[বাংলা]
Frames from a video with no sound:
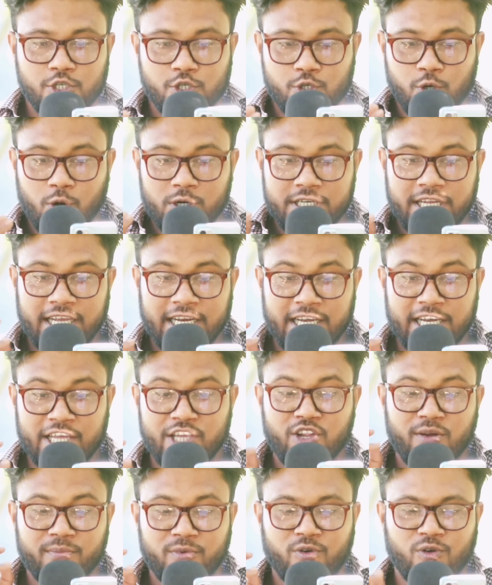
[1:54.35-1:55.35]
সঠিক
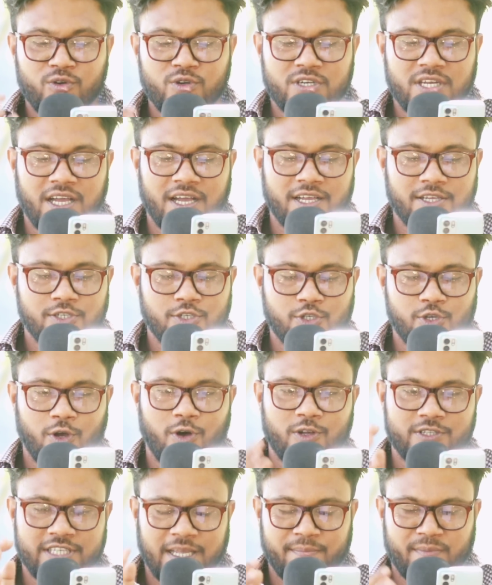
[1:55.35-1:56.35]
নিয়ম কোনটা
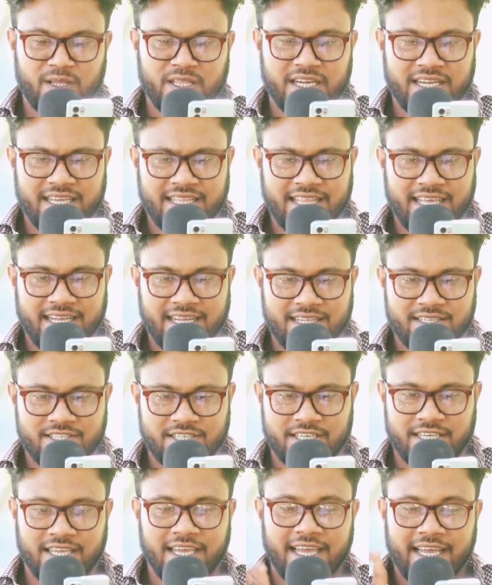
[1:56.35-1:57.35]
সহজে আপনাদেরকে
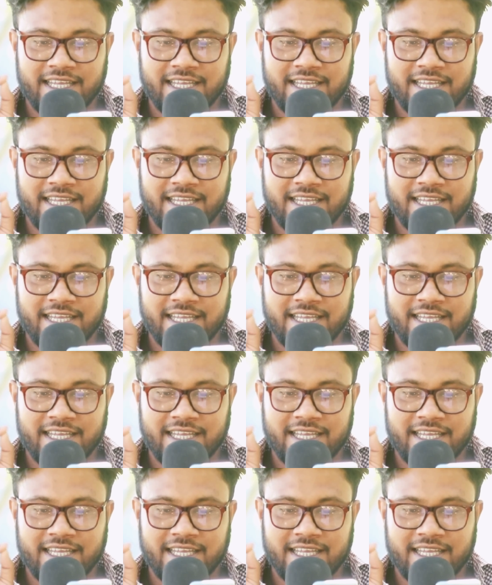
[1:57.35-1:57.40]
দেখাচ্ছি